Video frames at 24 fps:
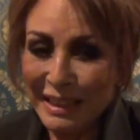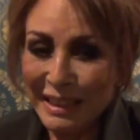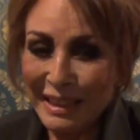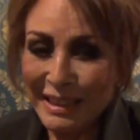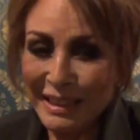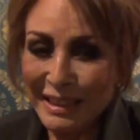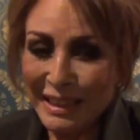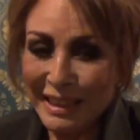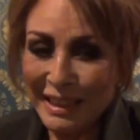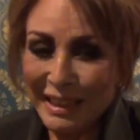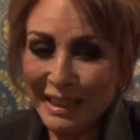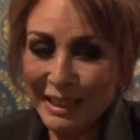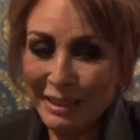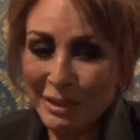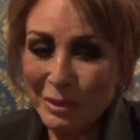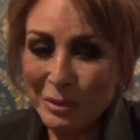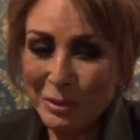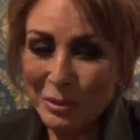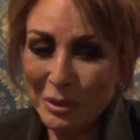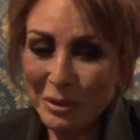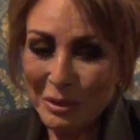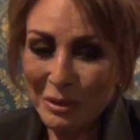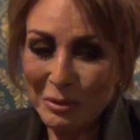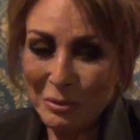اني
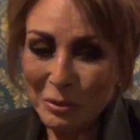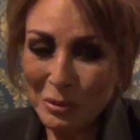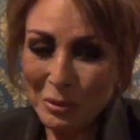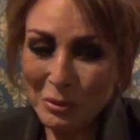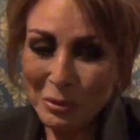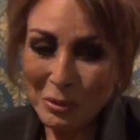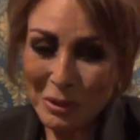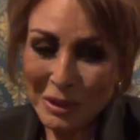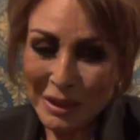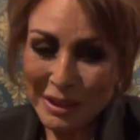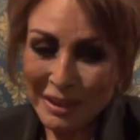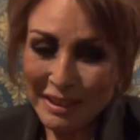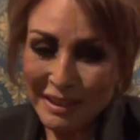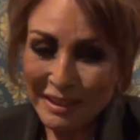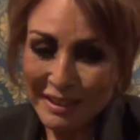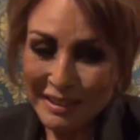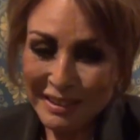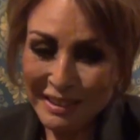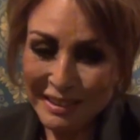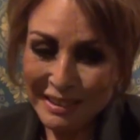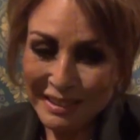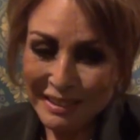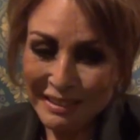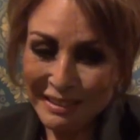اكون وسط
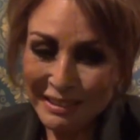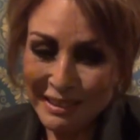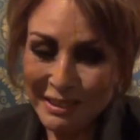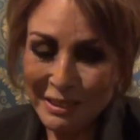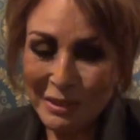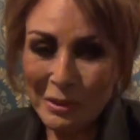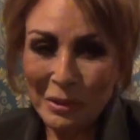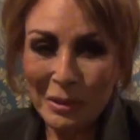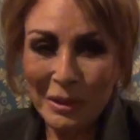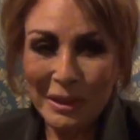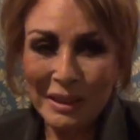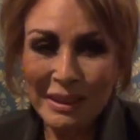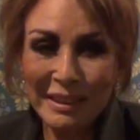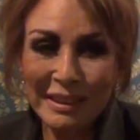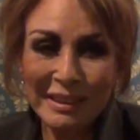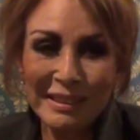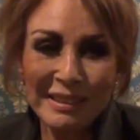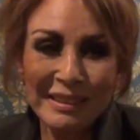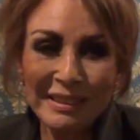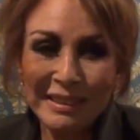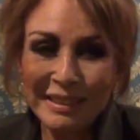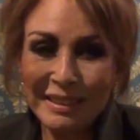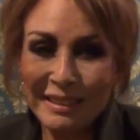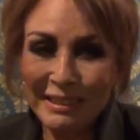كل
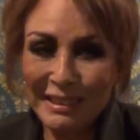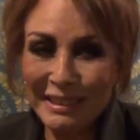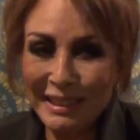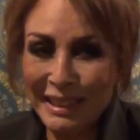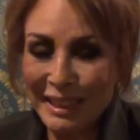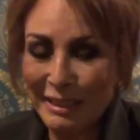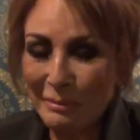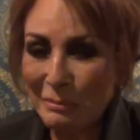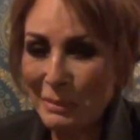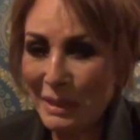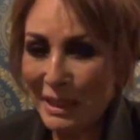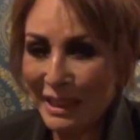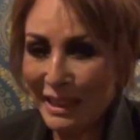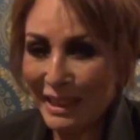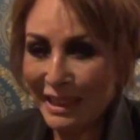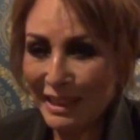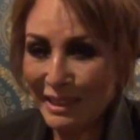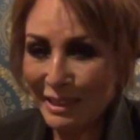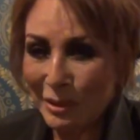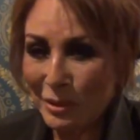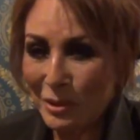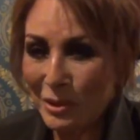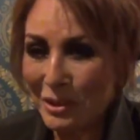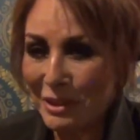
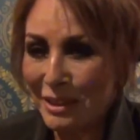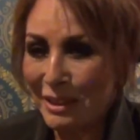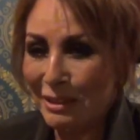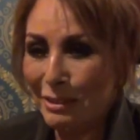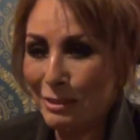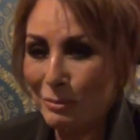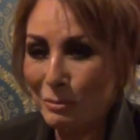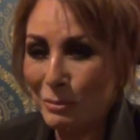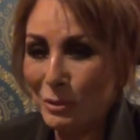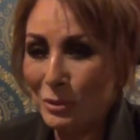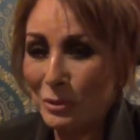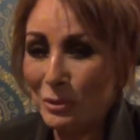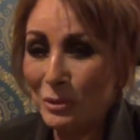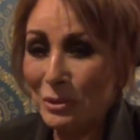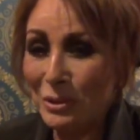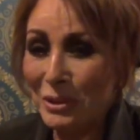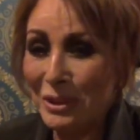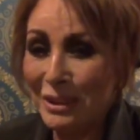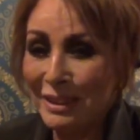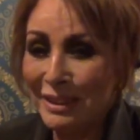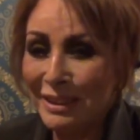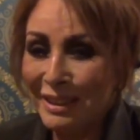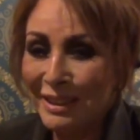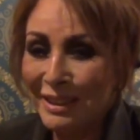الجماعه العظام دول